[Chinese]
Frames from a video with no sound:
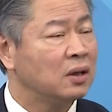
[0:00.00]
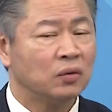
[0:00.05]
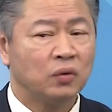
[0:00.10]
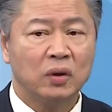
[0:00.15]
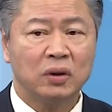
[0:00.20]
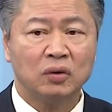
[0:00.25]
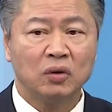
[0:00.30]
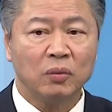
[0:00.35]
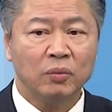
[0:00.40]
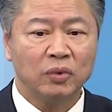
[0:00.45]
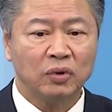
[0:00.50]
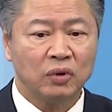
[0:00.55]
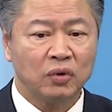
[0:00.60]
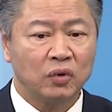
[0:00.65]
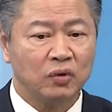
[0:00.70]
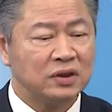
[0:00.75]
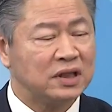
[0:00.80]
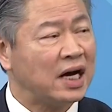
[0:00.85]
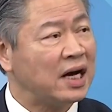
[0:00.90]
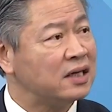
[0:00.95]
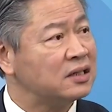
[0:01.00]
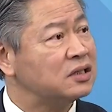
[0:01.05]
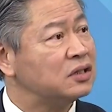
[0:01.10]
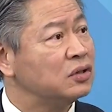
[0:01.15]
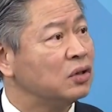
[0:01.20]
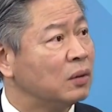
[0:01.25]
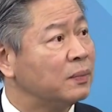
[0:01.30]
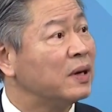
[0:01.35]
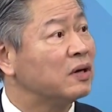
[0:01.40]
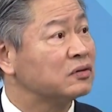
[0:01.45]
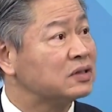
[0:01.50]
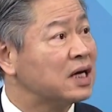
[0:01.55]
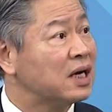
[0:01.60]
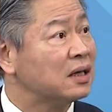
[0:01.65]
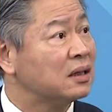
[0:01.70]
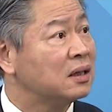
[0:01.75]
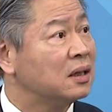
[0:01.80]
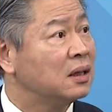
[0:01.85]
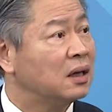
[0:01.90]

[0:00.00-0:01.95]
对东盟的国家还是有保障。